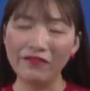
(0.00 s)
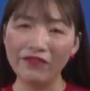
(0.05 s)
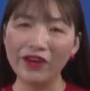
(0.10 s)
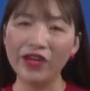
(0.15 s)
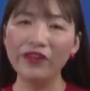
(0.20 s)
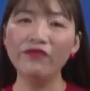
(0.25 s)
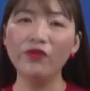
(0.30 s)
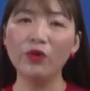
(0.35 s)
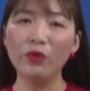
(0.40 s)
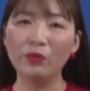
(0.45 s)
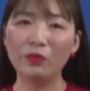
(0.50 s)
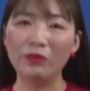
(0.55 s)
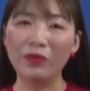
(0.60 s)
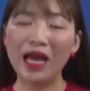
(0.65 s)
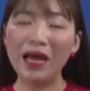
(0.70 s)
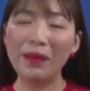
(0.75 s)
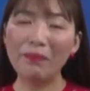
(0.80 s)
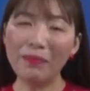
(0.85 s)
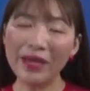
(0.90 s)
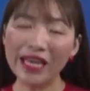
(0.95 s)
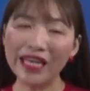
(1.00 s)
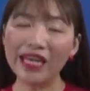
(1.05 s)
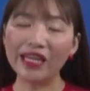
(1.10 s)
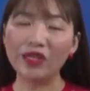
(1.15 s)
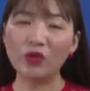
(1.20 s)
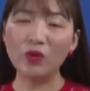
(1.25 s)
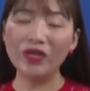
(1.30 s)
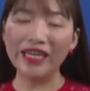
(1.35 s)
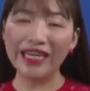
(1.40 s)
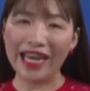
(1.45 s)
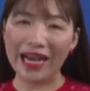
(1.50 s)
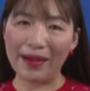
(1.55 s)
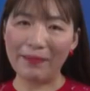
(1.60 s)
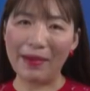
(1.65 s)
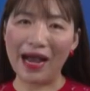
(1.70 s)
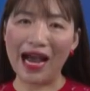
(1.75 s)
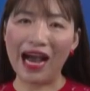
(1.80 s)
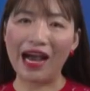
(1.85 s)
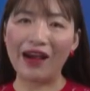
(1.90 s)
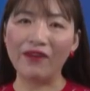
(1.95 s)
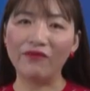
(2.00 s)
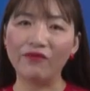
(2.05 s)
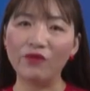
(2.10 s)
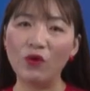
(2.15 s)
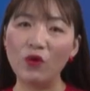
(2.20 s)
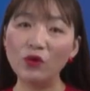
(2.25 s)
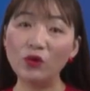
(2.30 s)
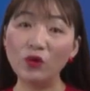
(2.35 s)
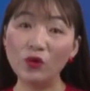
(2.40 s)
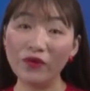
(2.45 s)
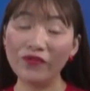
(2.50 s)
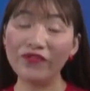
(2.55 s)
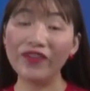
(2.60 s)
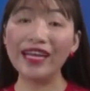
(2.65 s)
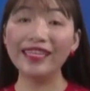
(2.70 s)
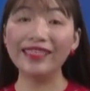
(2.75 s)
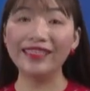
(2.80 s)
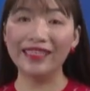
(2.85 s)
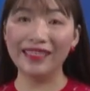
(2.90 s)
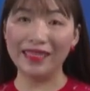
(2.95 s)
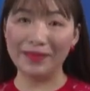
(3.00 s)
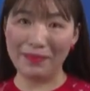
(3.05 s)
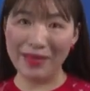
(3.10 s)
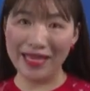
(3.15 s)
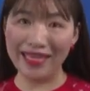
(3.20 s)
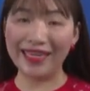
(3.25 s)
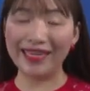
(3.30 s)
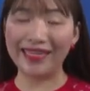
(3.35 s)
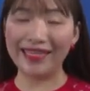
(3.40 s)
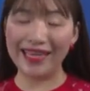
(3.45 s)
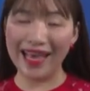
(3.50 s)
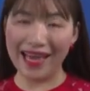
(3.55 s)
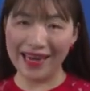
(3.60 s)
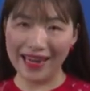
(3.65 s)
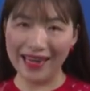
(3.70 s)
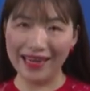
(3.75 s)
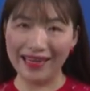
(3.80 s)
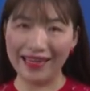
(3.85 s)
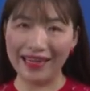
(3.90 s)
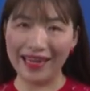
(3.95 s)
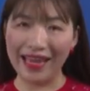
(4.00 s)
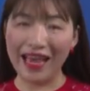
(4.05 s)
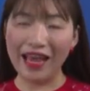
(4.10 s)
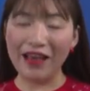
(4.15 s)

với Phùng, bi kịch của người đàn bà vốn xuất phát từ bi kịch gia đình